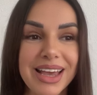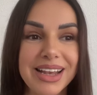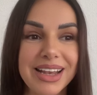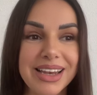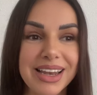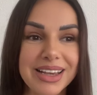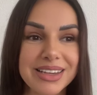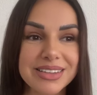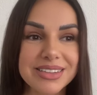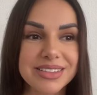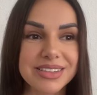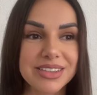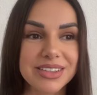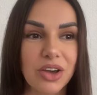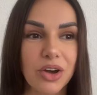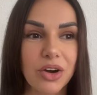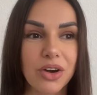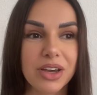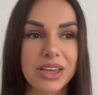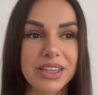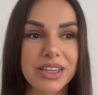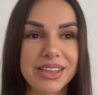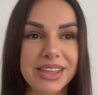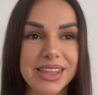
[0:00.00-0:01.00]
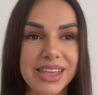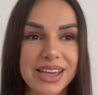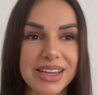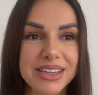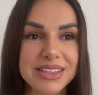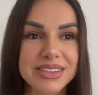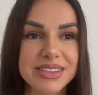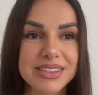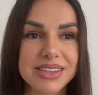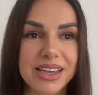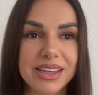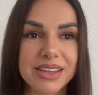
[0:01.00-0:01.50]
lass dich auch in der
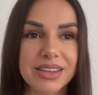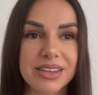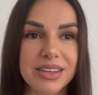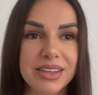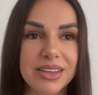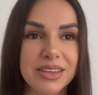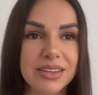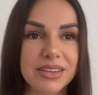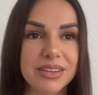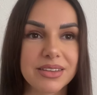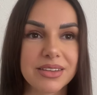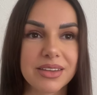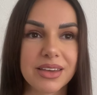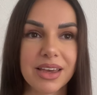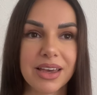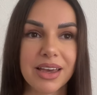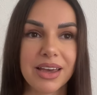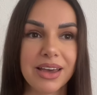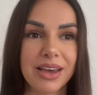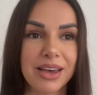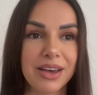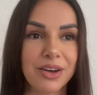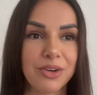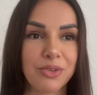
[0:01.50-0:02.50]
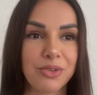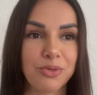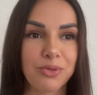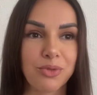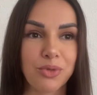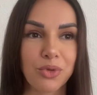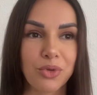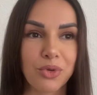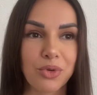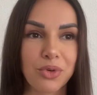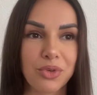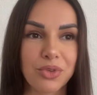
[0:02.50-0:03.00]
Zeit nicht,
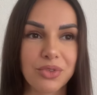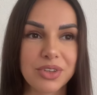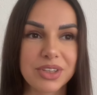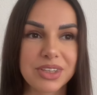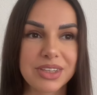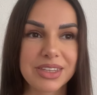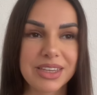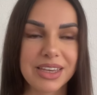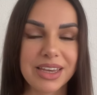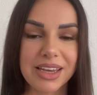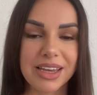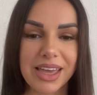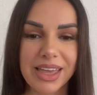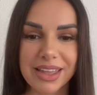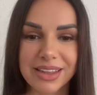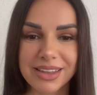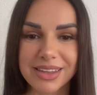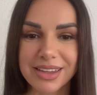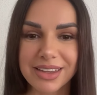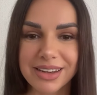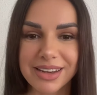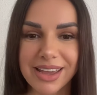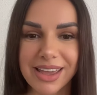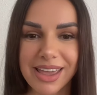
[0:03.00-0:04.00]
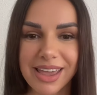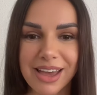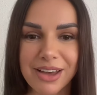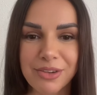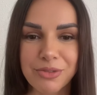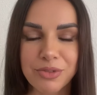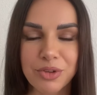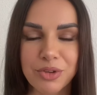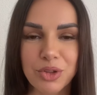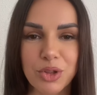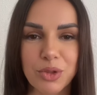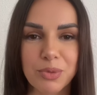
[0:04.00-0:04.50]
wo dir, dir der Herr
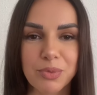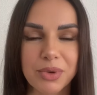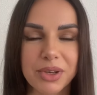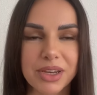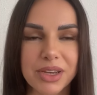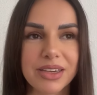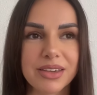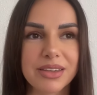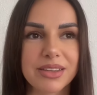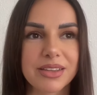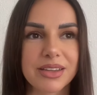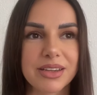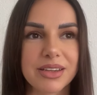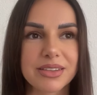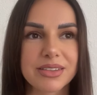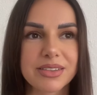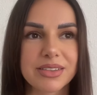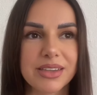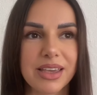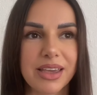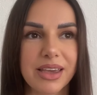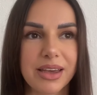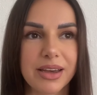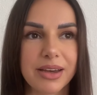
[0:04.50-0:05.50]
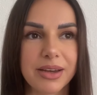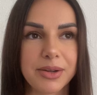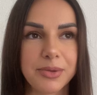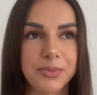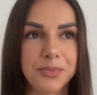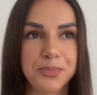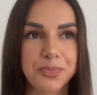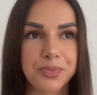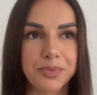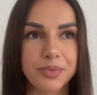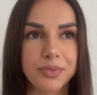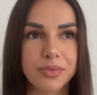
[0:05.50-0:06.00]
verspricht, dass er
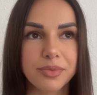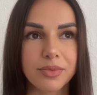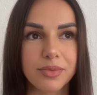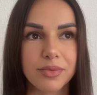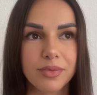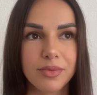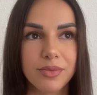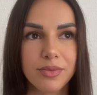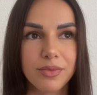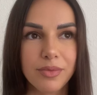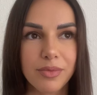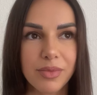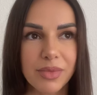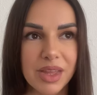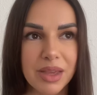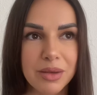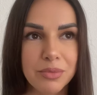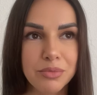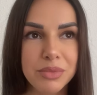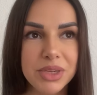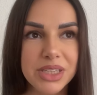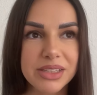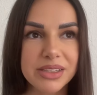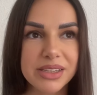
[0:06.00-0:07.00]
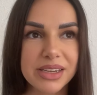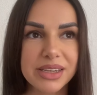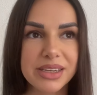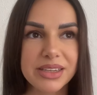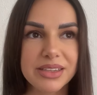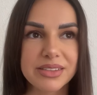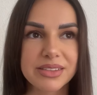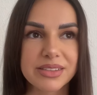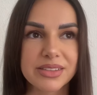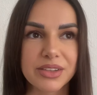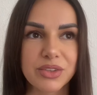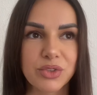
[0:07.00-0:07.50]
mit dir
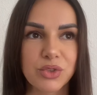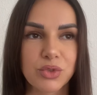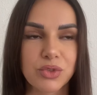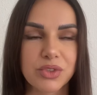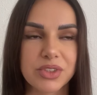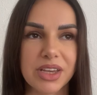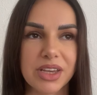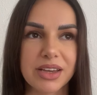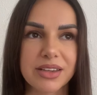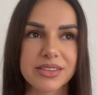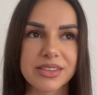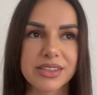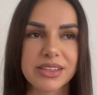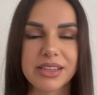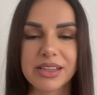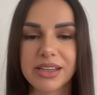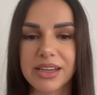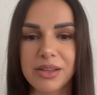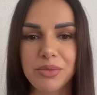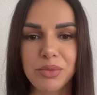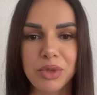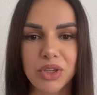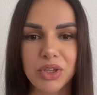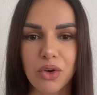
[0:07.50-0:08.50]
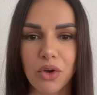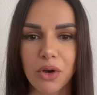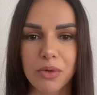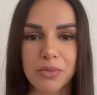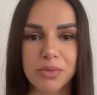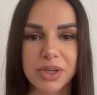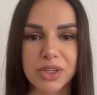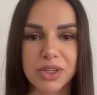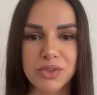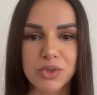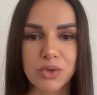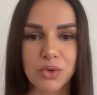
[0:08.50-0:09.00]
ist, dass du sagst, ich lehne mich
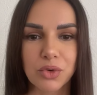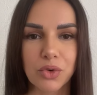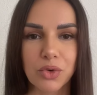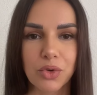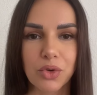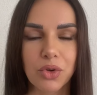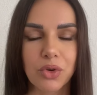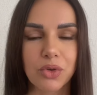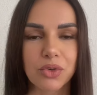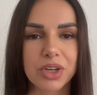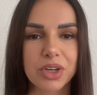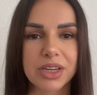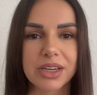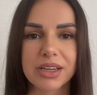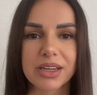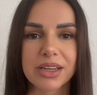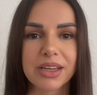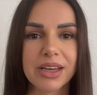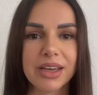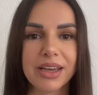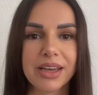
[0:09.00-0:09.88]
komplett zurück oder